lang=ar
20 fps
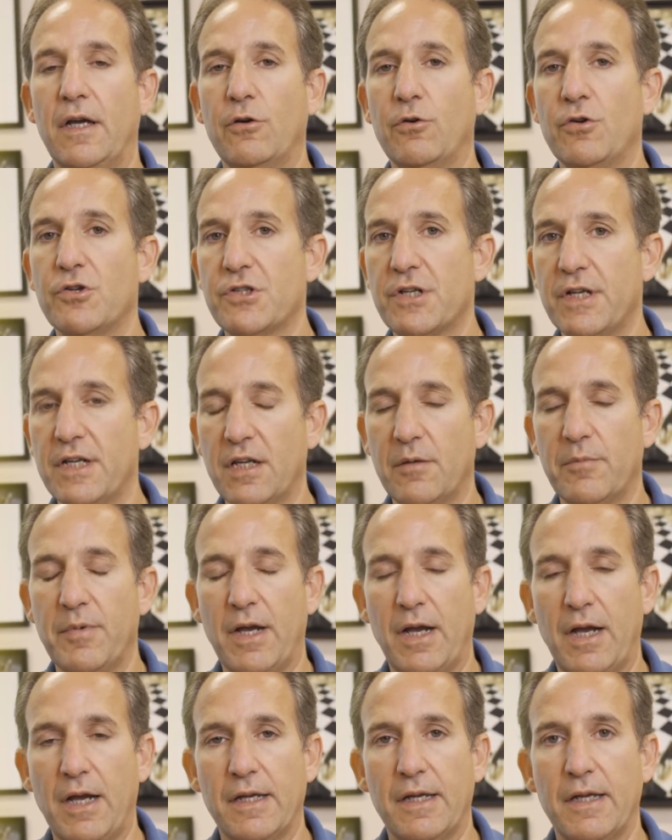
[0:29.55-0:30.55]
انه يشارك
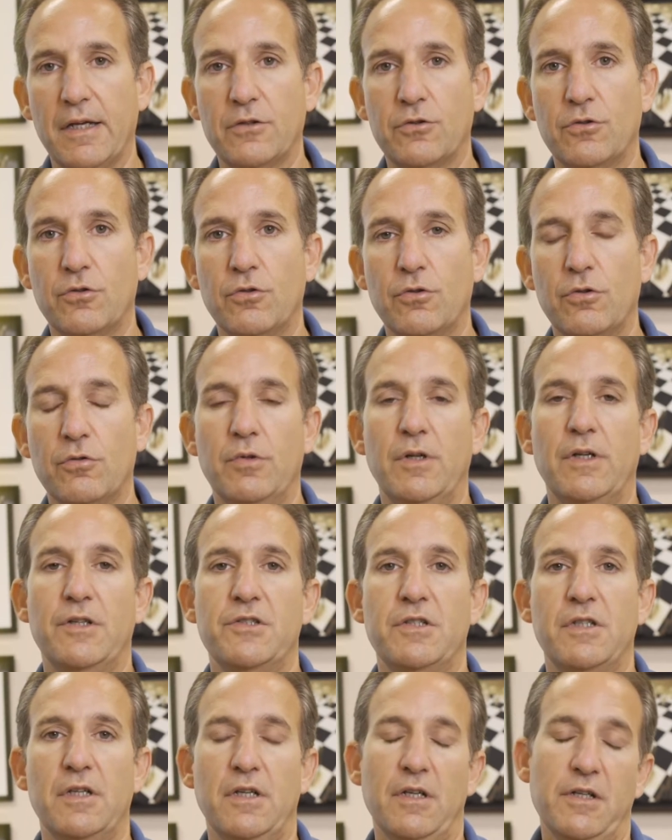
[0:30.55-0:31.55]
بحياته
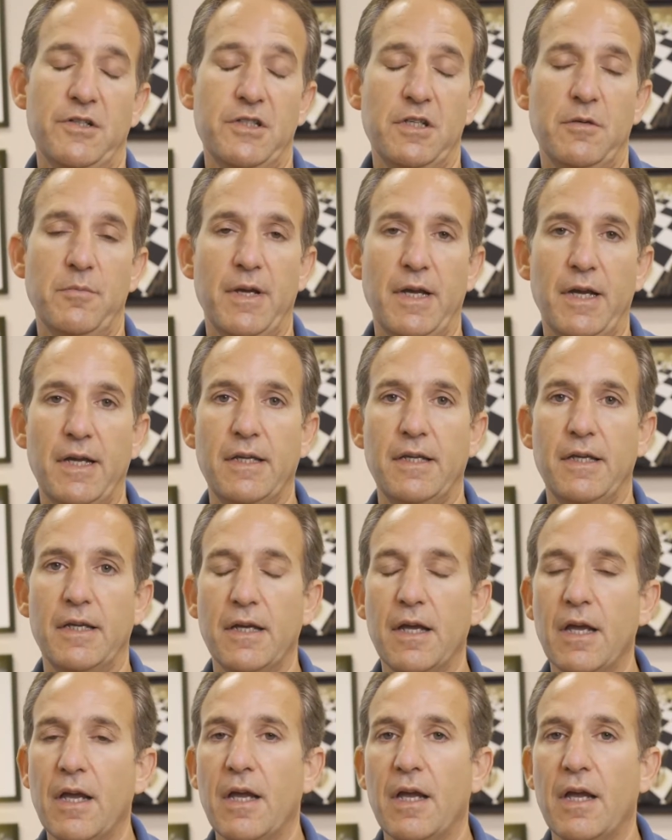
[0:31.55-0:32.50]
الاجتماعيه